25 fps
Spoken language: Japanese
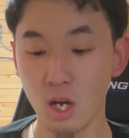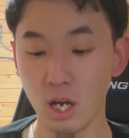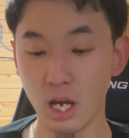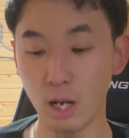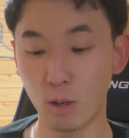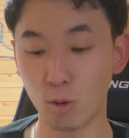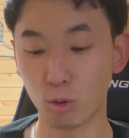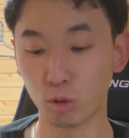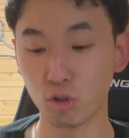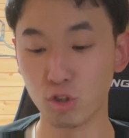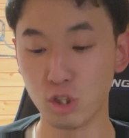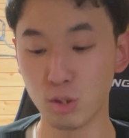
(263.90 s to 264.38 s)

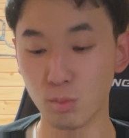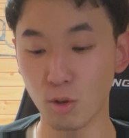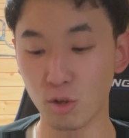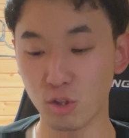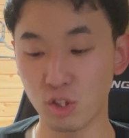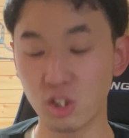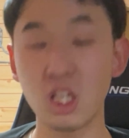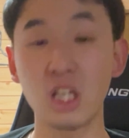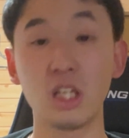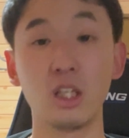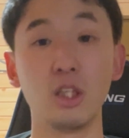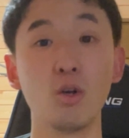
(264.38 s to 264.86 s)
えー、今年もう
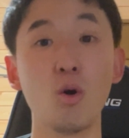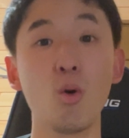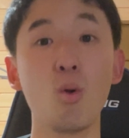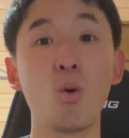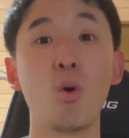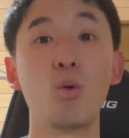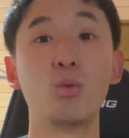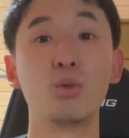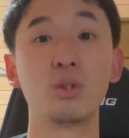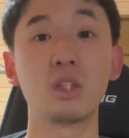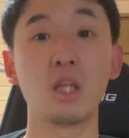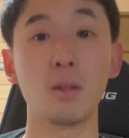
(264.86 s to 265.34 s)
すでに4
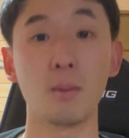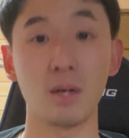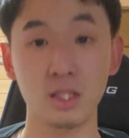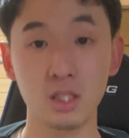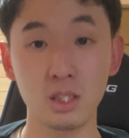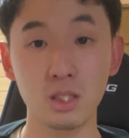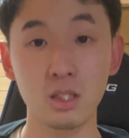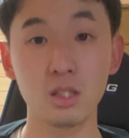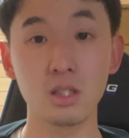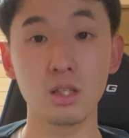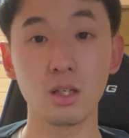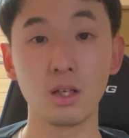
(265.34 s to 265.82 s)
本打ってま
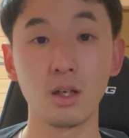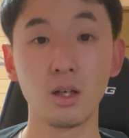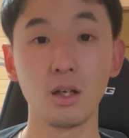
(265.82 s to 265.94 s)
す。